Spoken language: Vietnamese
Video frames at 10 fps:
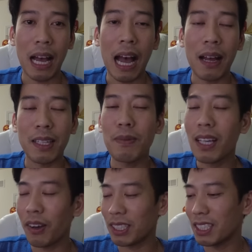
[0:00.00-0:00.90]
à, giống
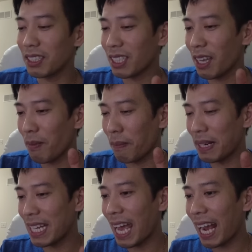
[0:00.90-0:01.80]
như hồi xưa khi mà
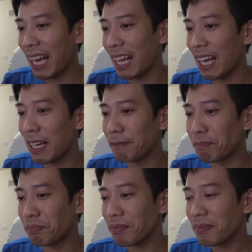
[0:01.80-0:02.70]
mình đi ăn à,
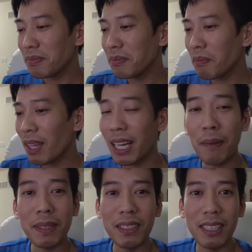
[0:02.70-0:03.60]

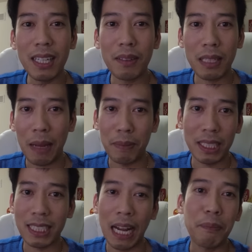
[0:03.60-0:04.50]
đám cưới á, là mình
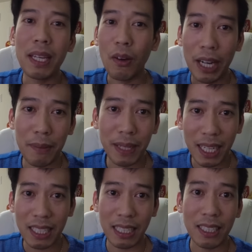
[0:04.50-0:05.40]
chẳng biết họ đem ra
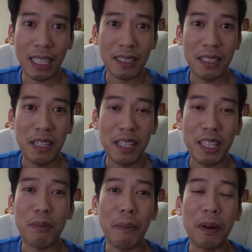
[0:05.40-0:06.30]
cái gì cả
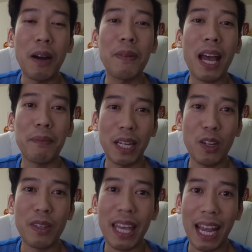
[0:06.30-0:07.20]
nhưng mà bữa hôm nay mình
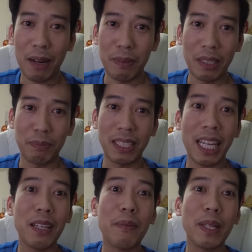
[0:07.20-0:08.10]
vô nhà hàng là mình mình
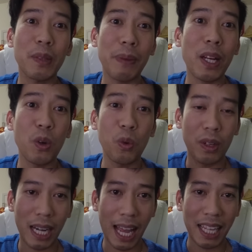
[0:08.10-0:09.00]
thấy cái menu
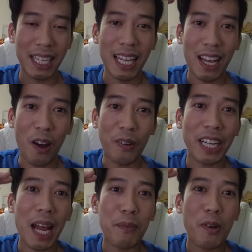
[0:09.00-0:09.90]
là họ
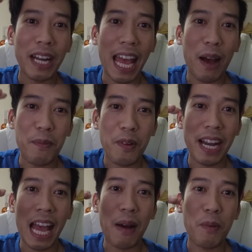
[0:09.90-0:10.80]
ra món nào
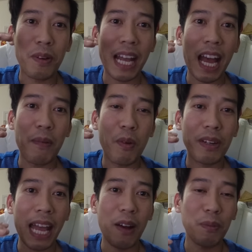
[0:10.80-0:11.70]
món nào món nào
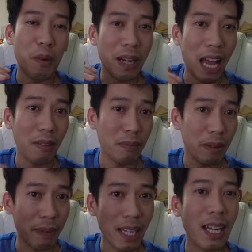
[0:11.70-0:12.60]
món nào món nào là
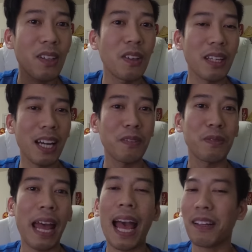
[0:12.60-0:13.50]
mình biết hết luôn phải không
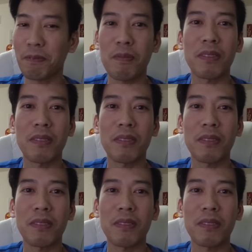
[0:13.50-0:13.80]
đã